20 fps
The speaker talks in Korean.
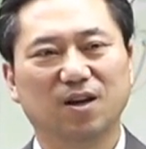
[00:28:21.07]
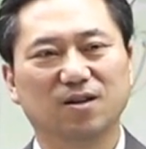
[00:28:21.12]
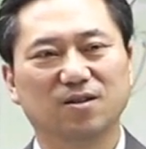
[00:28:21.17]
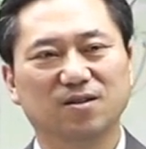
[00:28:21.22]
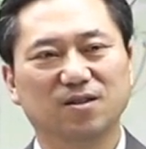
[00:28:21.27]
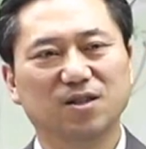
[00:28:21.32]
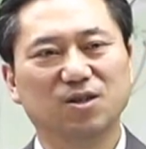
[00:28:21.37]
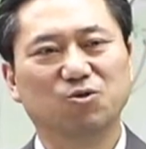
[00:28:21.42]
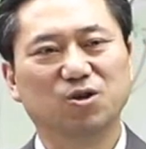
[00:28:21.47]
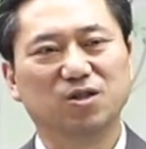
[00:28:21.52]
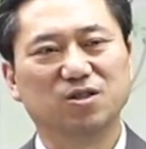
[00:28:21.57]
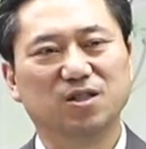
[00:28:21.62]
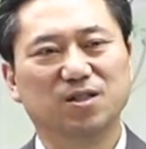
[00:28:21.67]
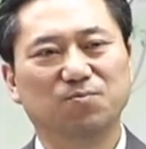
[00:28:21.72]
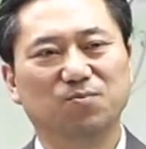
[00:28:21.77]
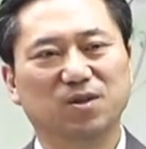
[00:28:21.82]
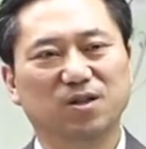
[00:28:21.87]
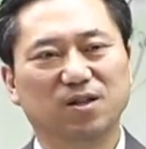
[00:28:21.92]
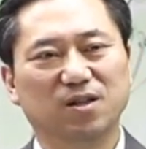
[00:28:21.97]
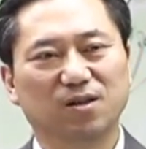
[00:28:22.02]

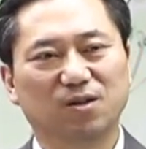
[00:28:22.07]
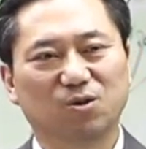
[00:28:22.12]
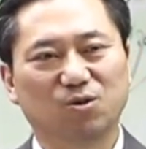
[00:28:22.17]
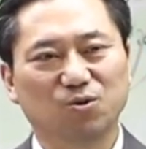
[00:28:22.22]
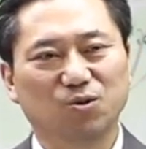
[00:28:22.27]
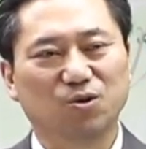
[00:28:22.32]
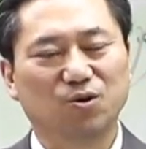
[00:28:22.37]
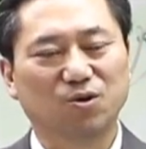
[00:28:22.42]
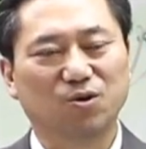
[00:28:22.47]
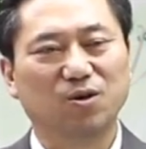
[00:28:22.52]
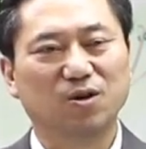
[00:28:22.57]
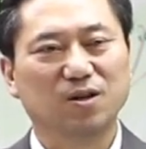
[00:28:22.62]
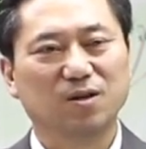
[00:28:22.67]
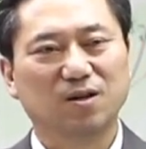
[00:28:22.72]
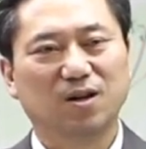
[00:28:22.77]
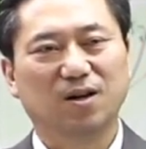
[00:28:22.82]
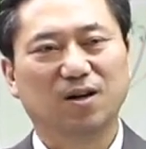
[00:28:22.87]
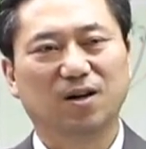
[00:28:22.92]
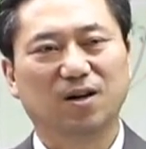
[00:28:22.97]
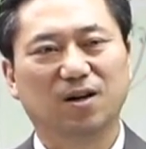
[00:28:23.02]
의원님들
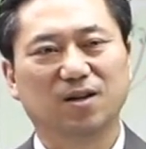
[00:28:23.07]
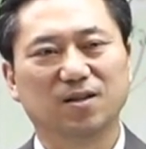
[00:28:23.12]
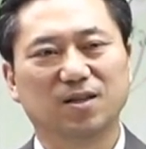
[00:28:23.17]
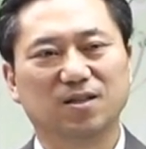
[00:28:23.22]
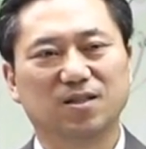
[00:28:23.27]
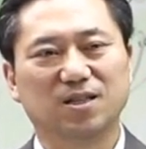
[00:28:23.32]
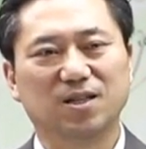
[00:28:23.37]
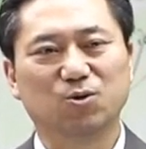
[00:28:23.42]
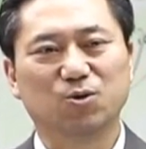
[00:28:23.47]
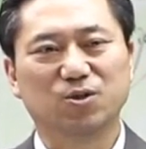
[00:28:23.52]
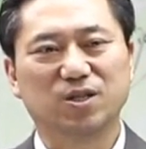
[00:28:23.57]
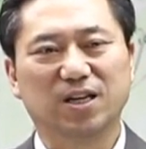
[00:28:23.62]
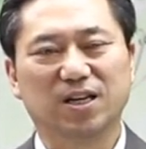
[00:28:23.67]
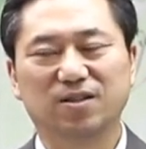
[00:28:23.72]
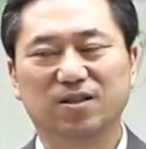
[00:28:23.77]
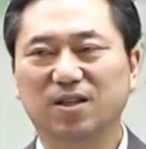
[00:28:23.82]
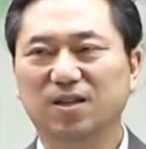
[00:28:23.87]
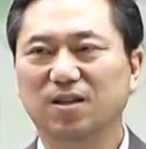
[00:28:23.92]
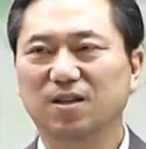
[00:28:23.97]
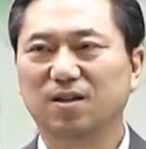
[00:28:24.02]
또이
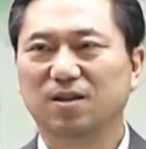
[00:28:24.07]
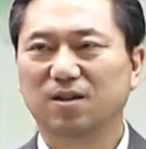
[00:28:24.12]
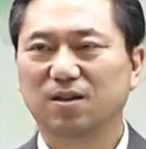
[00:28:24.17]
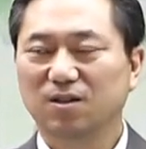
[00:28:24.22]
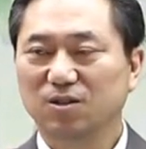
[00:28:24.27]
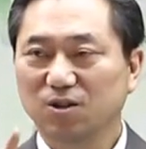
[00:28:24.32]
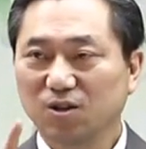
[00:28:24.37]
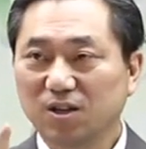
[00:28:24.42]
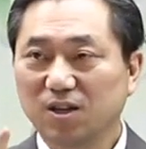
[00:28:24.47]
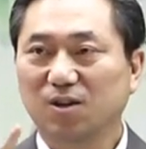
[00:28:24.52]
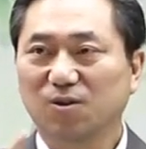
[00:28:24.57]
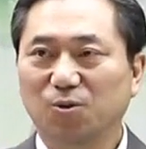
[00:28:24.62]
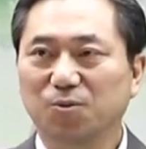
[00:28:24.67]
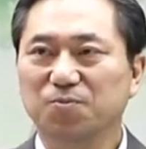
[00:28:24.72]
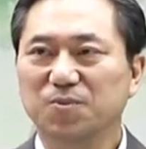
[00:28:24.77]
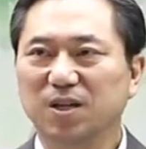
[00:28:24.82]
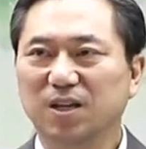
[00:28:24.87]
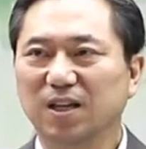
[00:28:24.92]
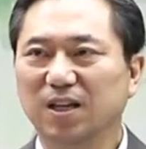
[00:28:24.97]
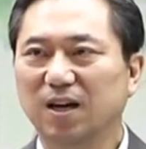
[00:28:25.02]
지도자들이 여기를
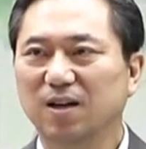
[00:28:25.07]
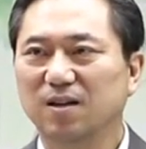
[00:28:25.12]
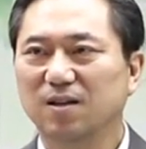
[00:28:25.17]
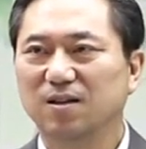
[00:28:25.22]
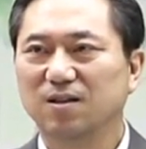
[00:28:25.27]
옵니다.